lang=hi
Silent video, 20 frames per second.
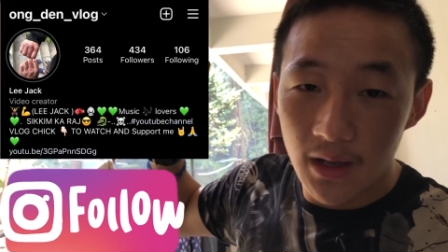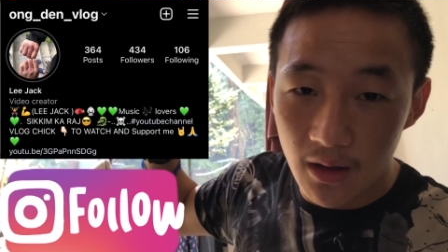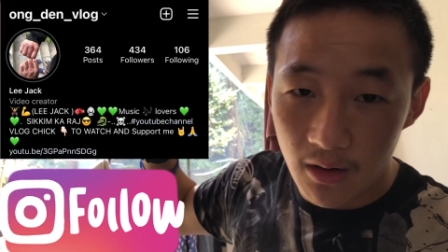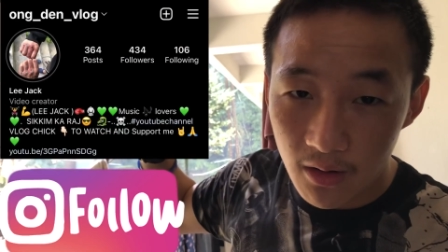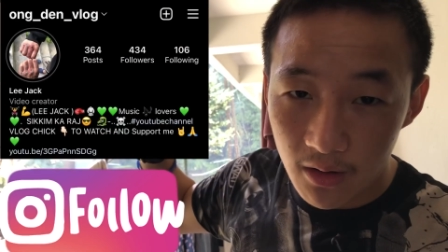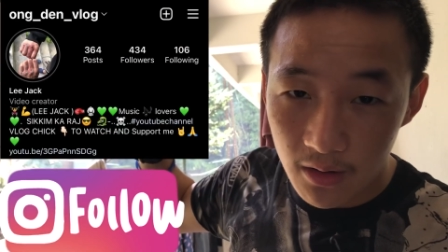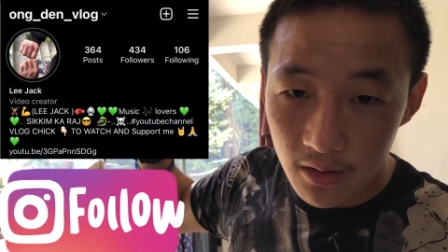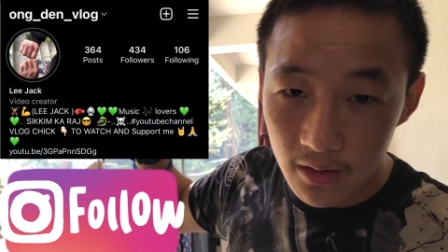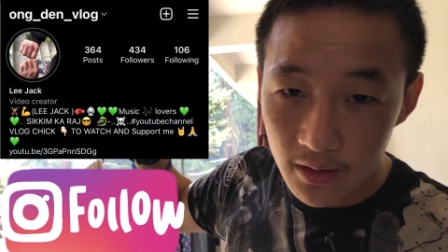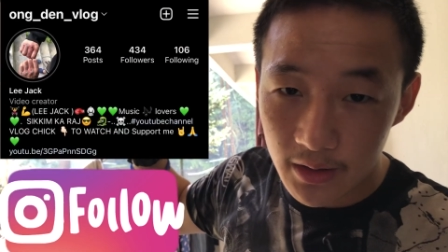
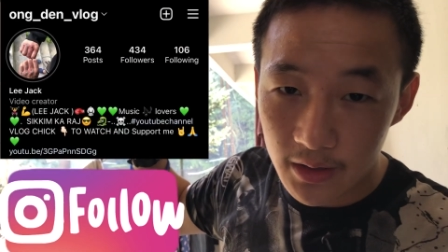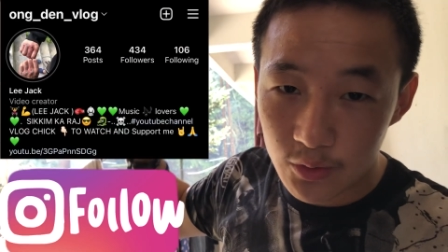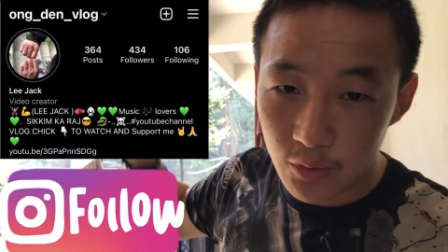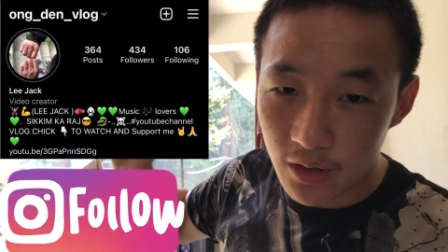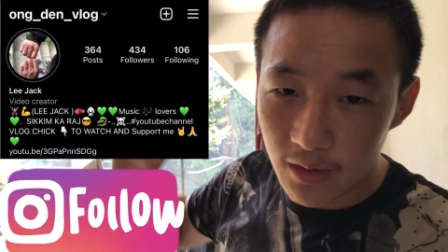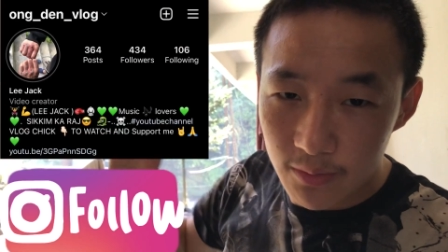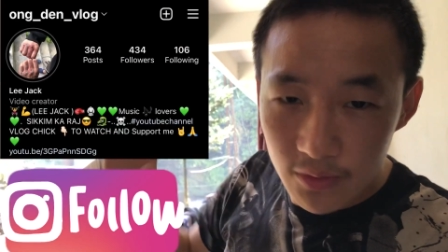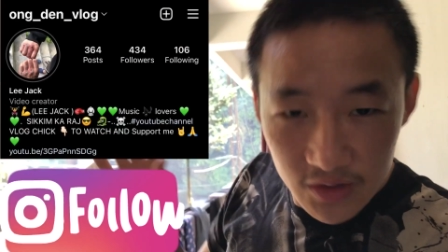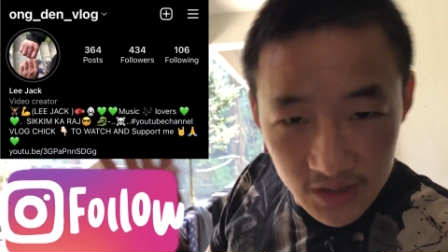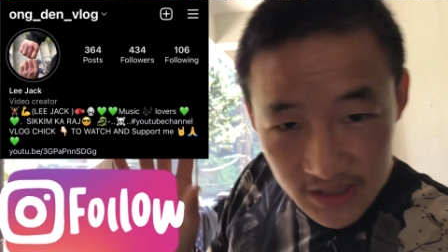और थोड़ा
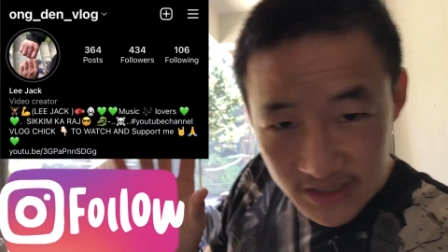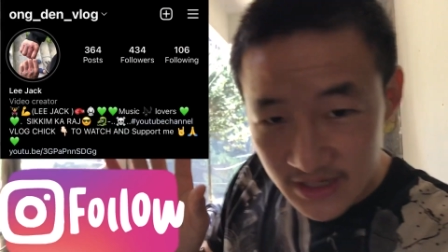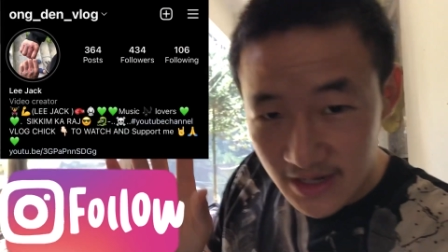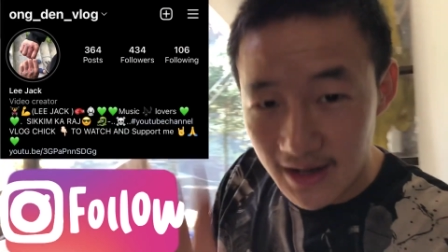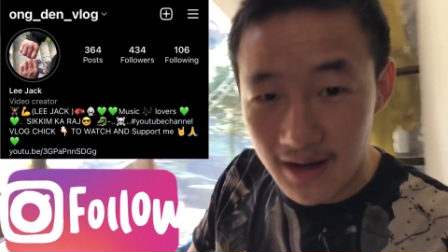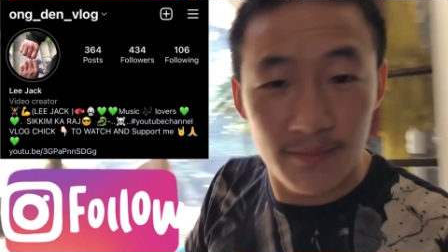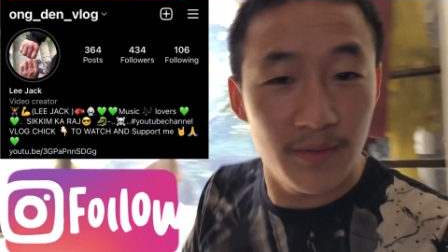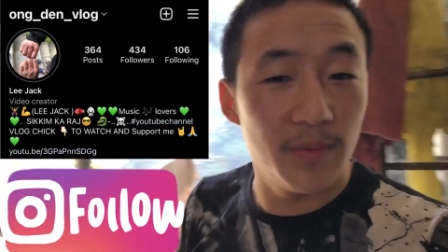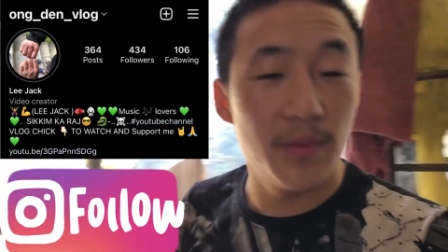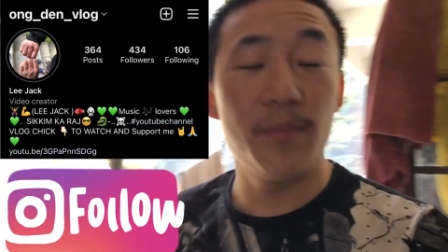बहुत
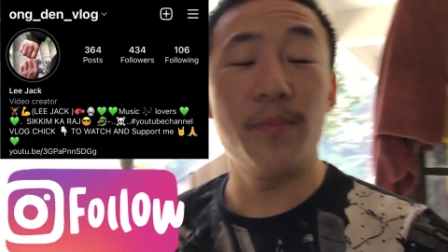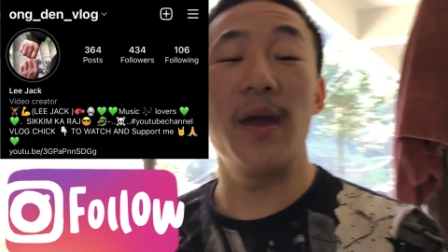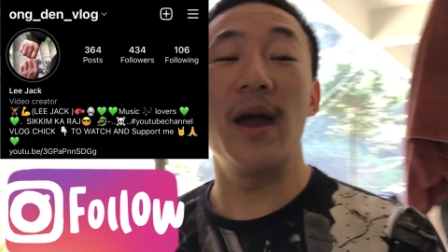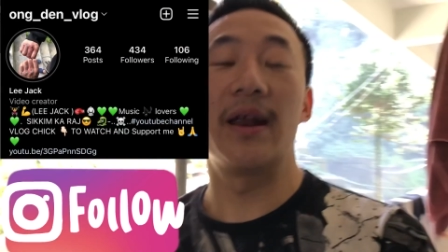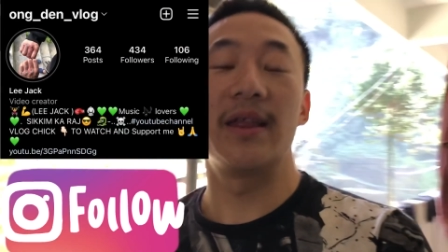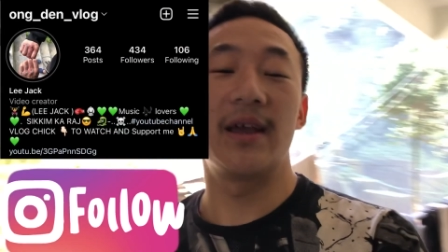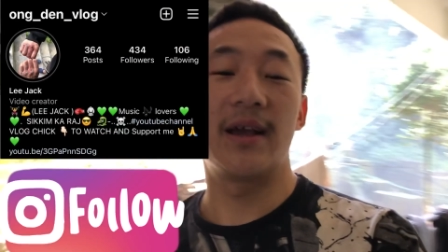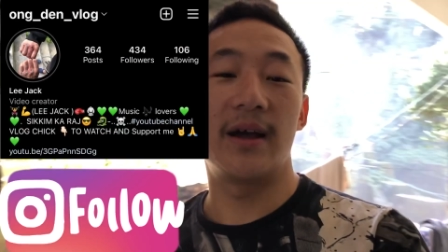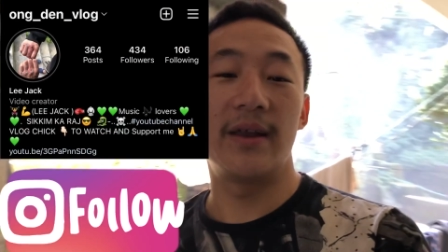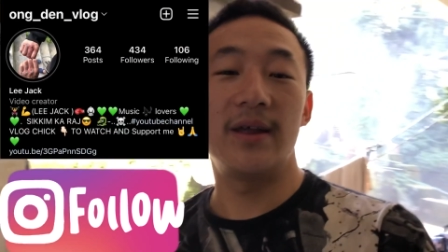इंस्टाग्राम पर भी प्यार
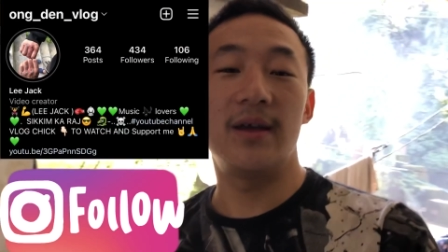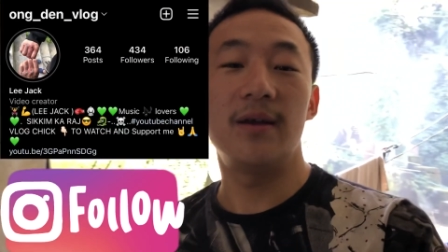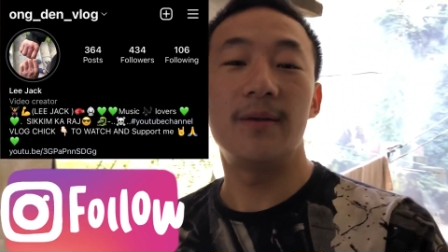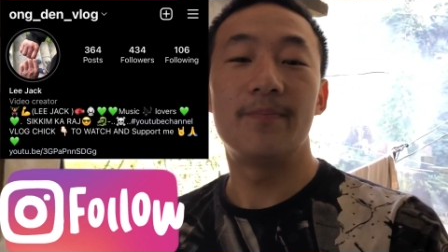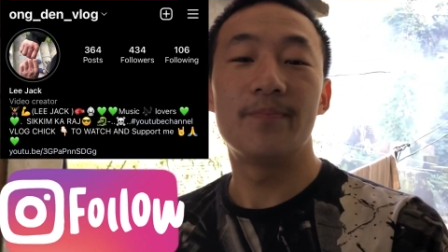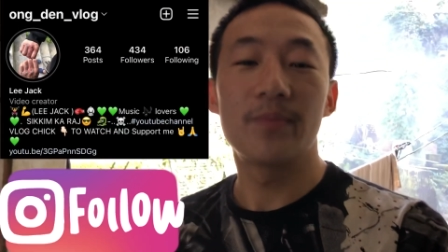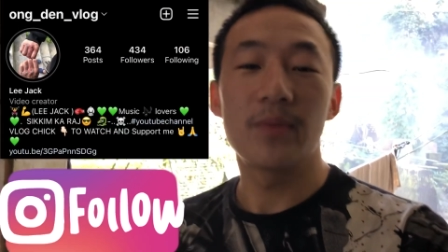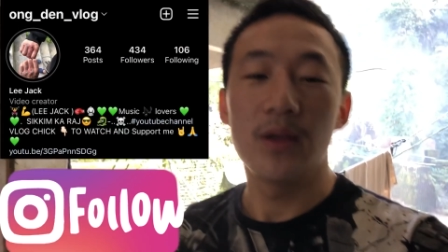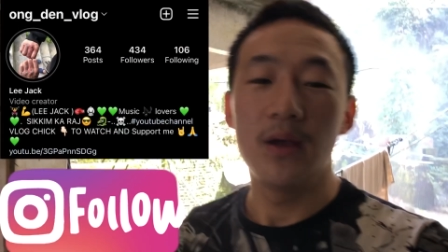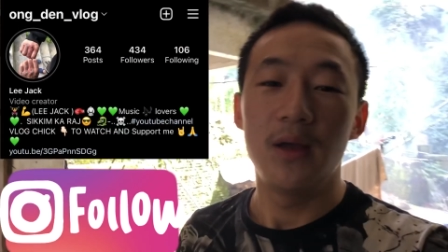दिखाना
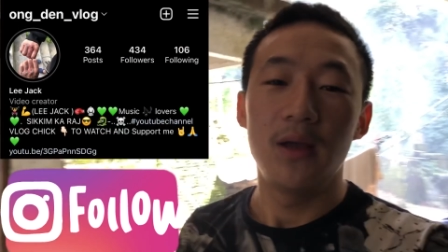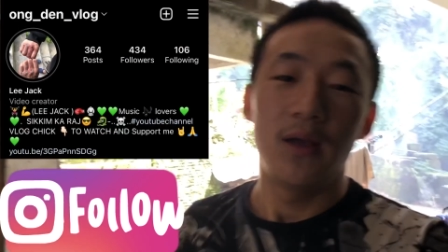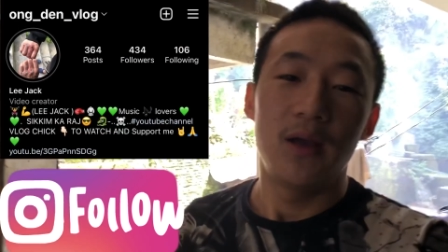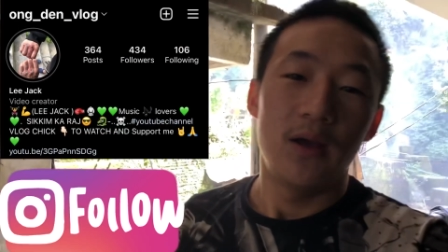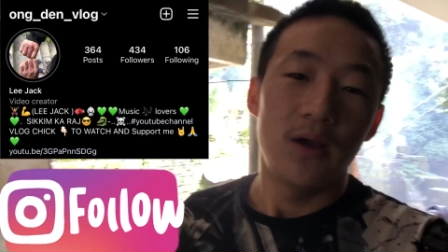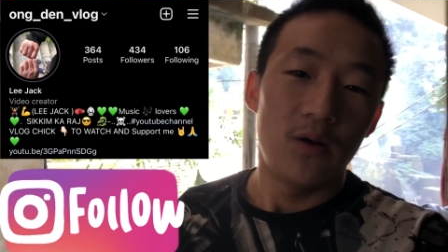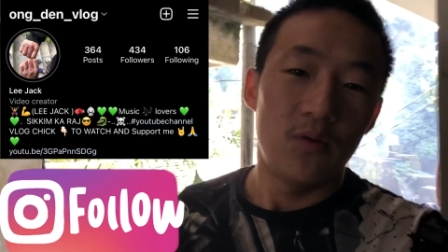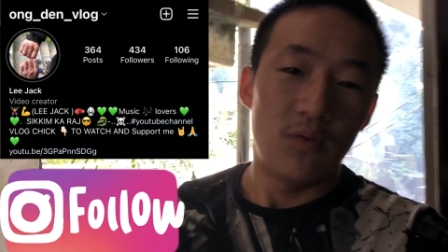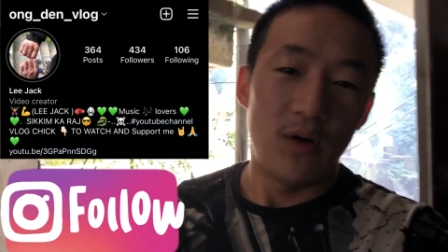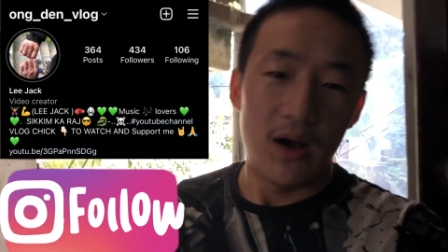
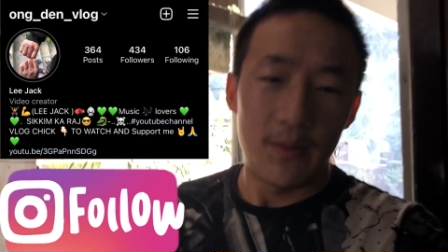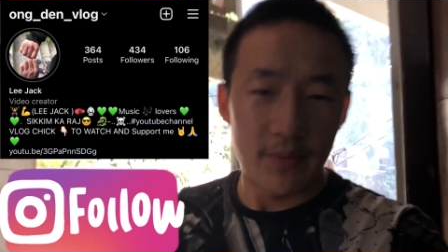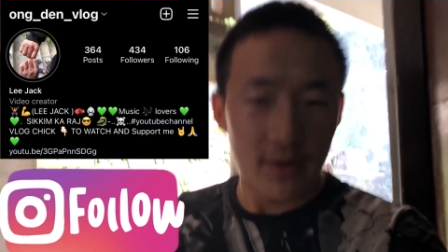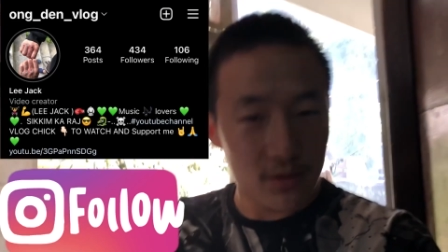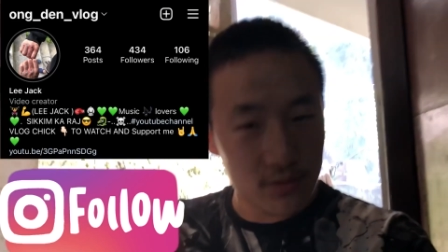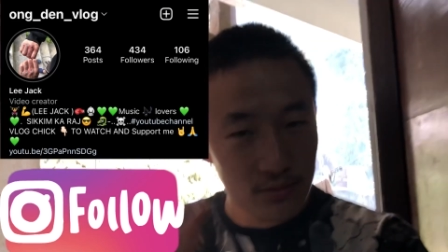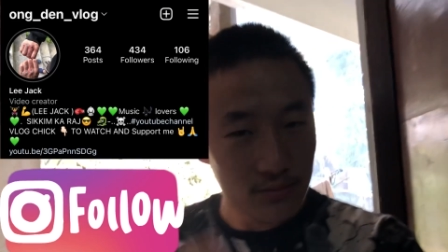वहाँ पर